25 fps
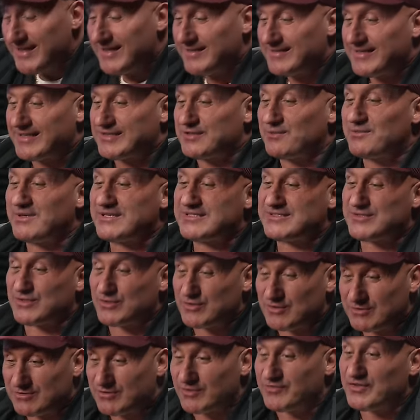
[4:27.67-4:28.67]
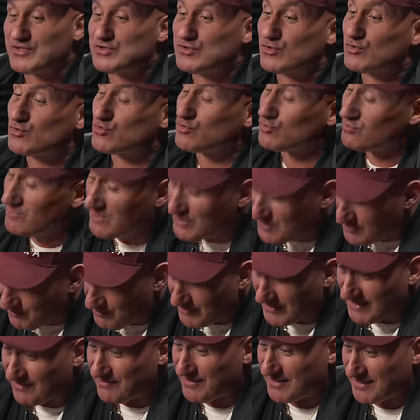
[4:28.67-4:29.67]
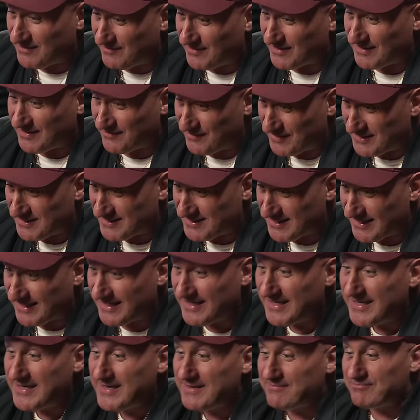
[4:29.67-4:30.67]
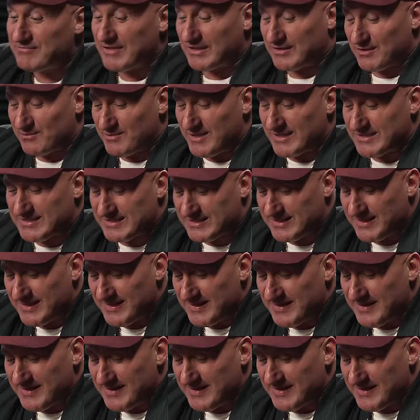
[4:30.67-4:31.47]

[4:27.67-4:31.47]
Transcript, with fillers: Natomiast co to wiesz, to już umie się pojawia ich wiele więcej. Natomiast